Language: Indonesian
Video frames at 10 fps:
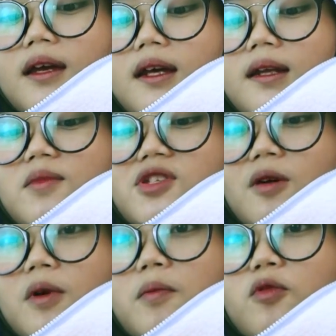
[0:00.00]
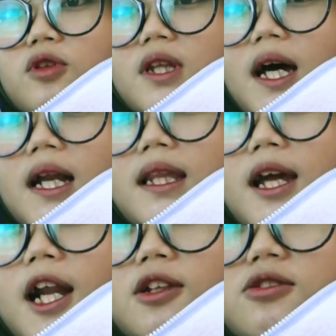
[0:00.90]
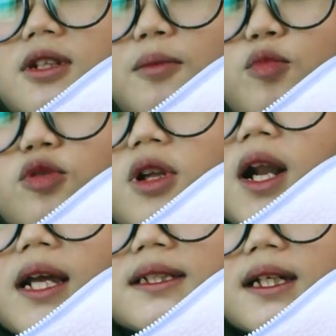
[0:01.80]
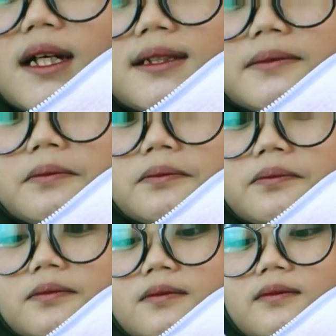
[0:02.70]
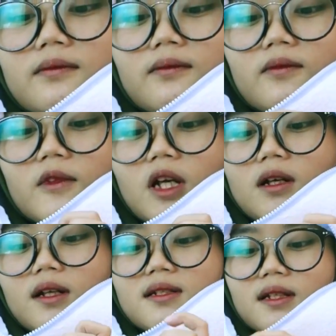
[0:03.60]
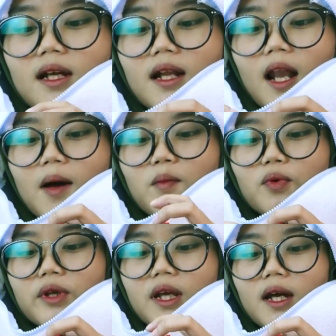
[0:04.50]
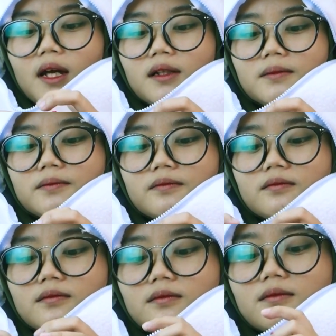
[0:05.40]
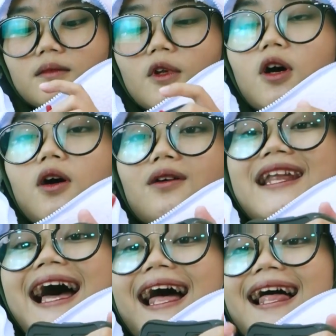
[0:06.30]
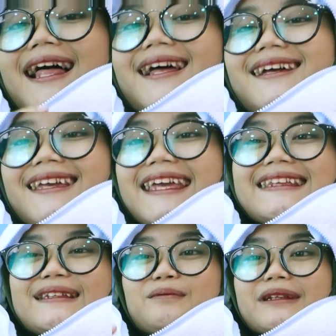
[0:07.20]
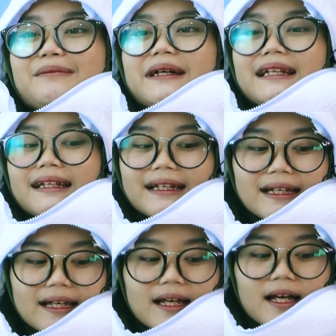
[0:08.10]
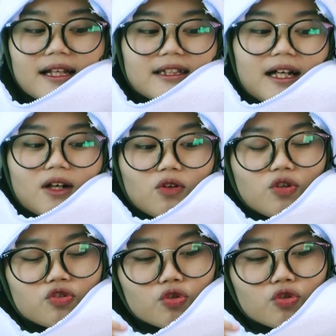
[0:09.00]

ini bisa berputar 360 derajat di sini ada lampunya udah gitu teman-teman terus